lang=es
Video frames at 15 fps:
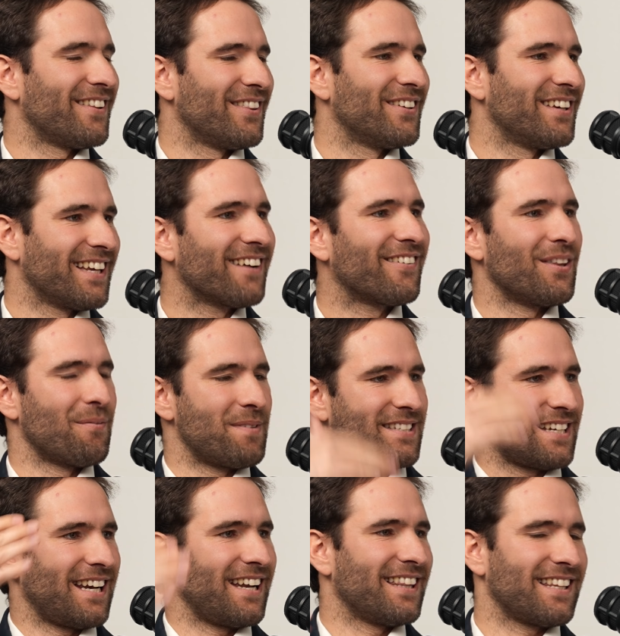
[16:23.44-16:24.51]
cuando,
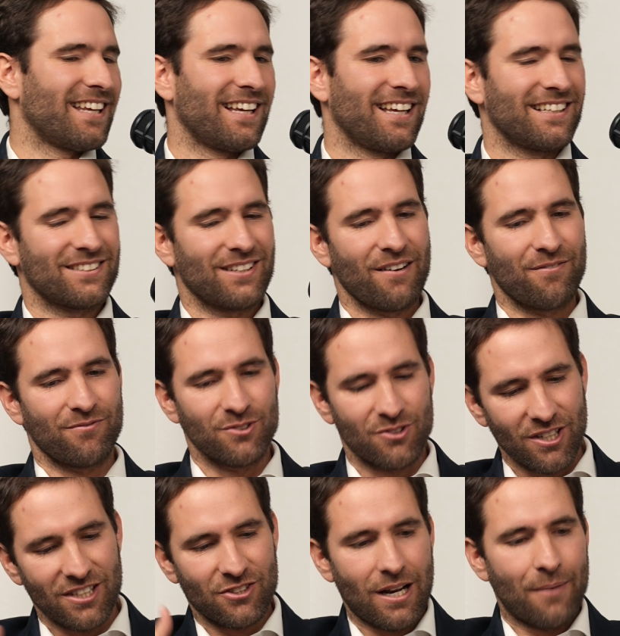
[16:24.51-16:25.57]
empiezan a eh,
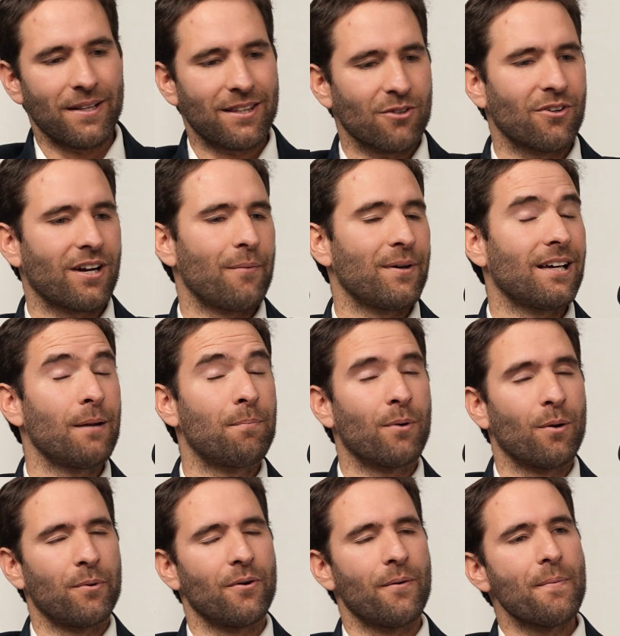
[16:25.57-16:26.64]
solamente con capitales
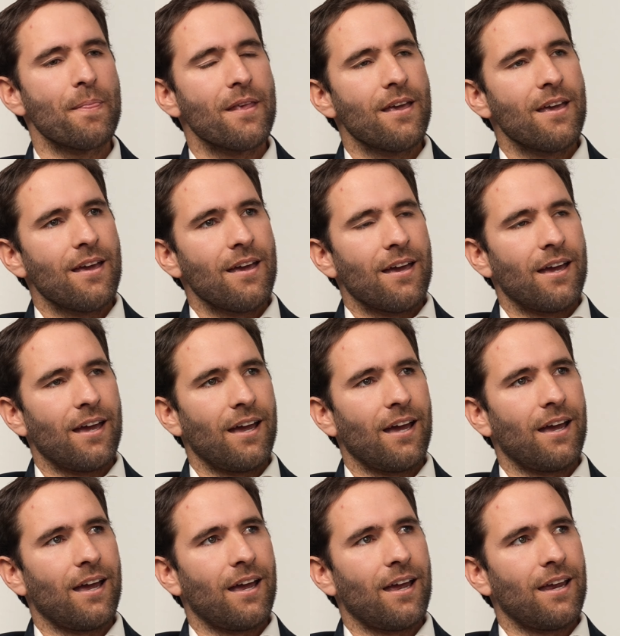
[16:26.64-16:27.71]
propios.
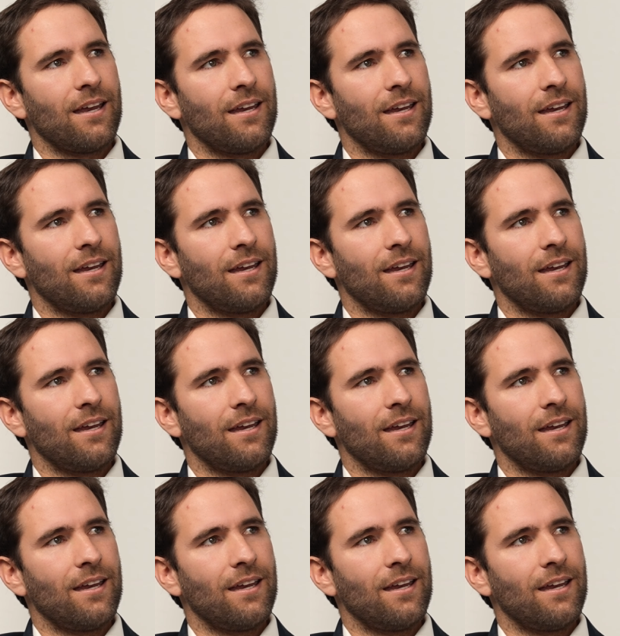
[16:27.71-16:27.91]
Eh,